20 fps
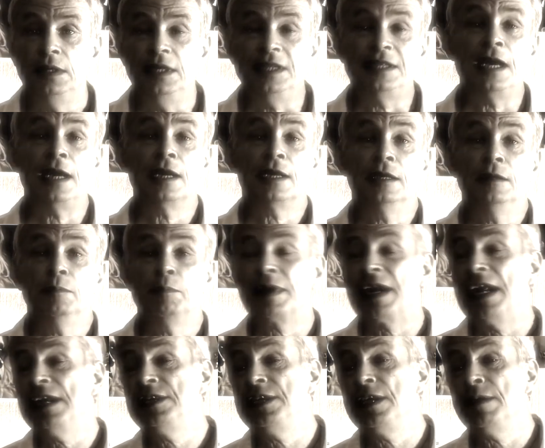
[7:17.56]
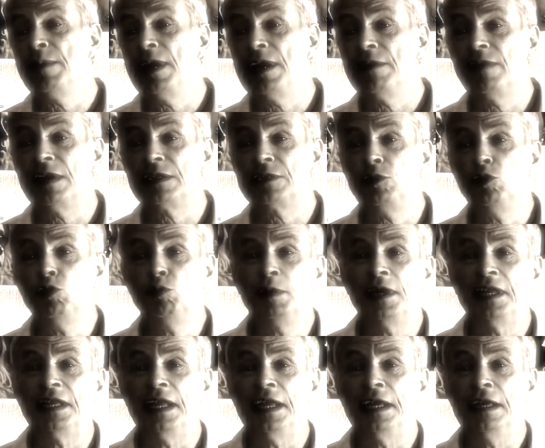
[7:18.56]
Итак, братья мои
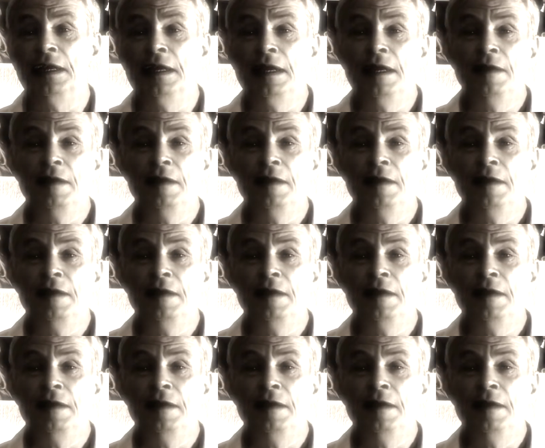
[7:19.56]
возлюбленные,